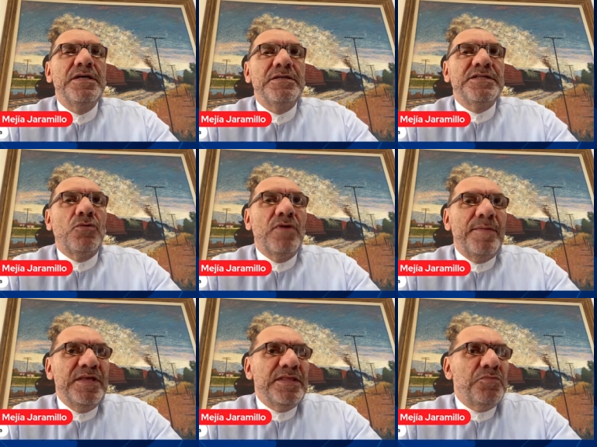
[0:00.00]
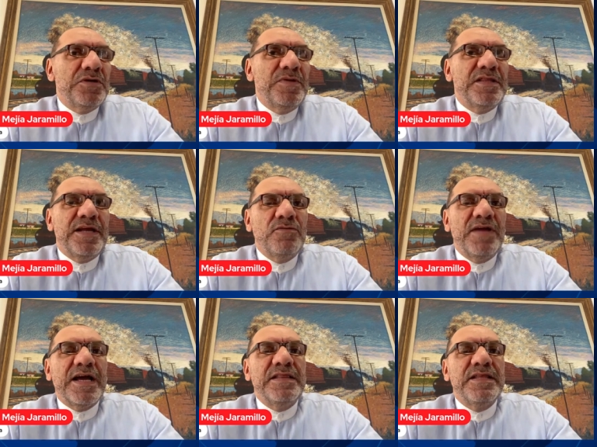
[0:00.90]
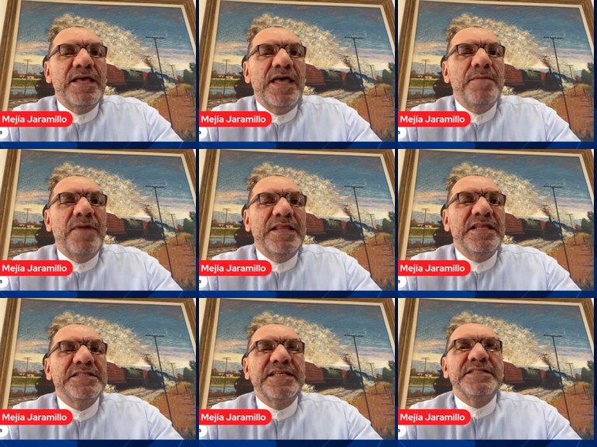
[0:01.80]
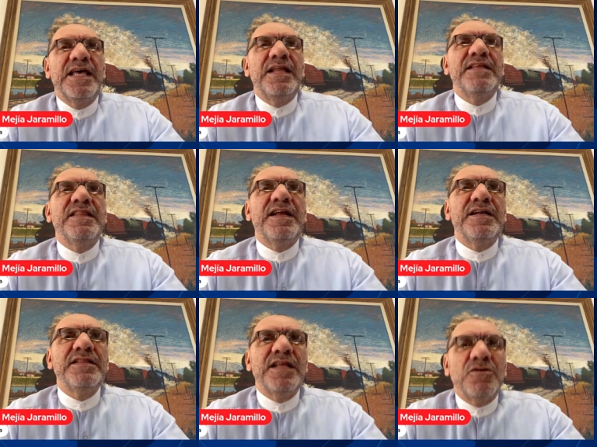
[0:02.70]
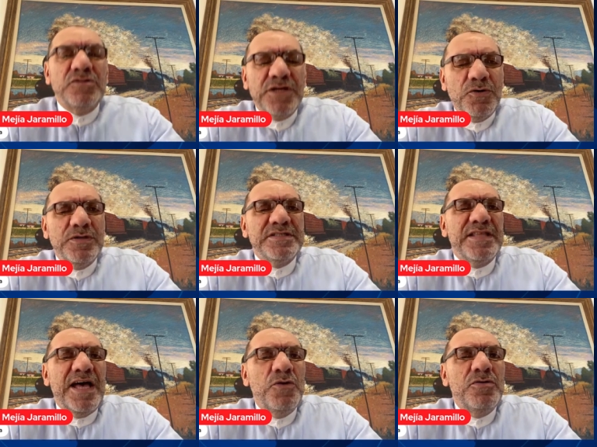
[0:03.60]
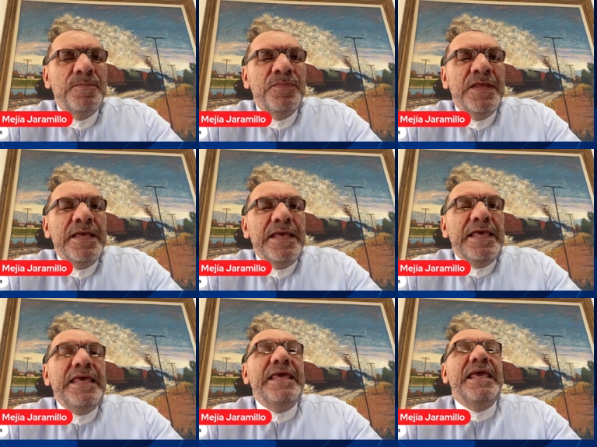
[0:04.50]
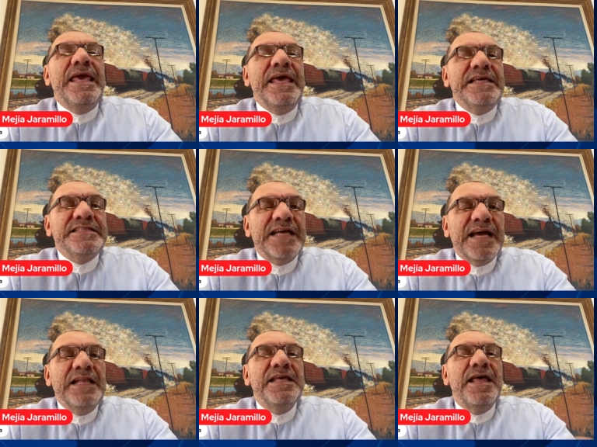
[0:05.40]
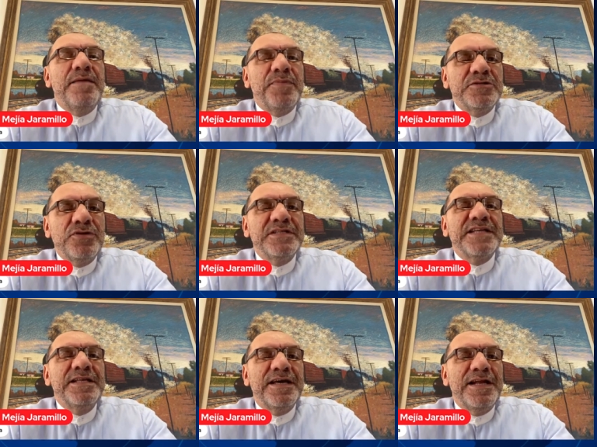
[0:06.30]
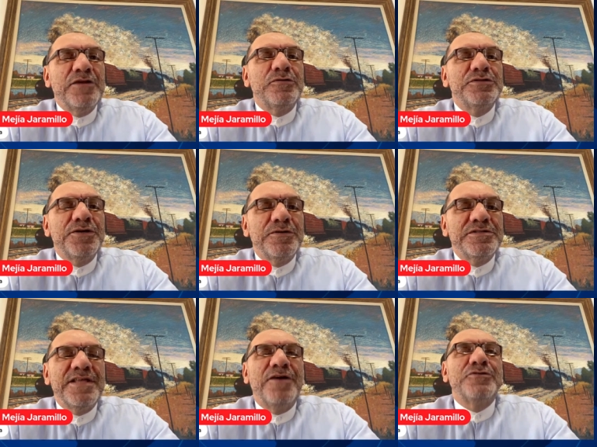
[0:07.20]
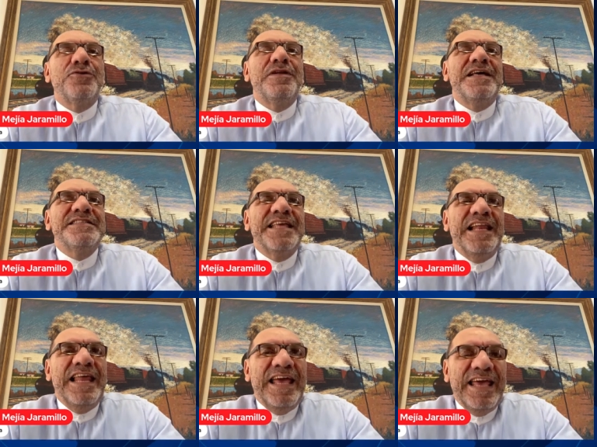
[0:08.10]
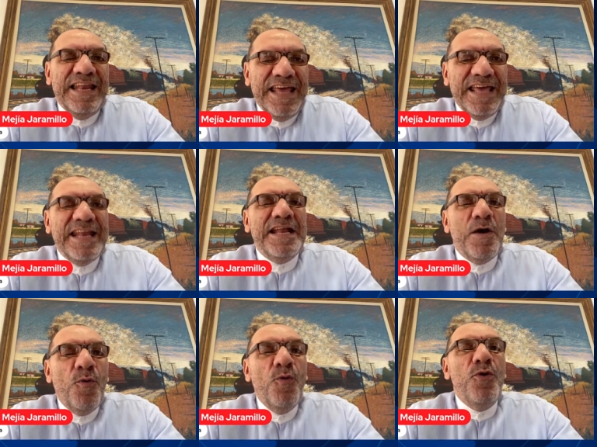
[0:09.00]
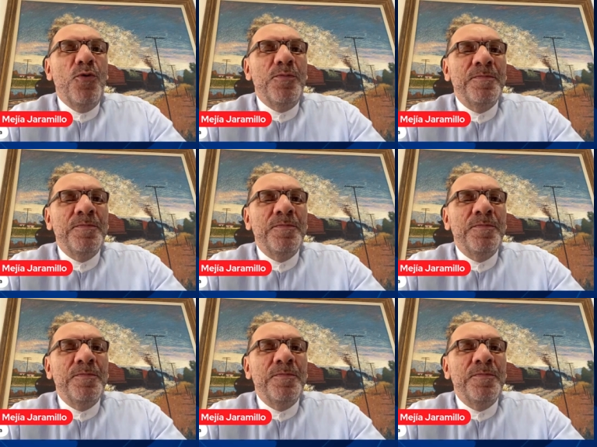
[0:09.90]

seguramente pues, vendrán una cantidad de demandas que se adelantarán ante el Consejo de Estado y esa calidad de personas que llegan al Consejo de Estado son las que le generan a uno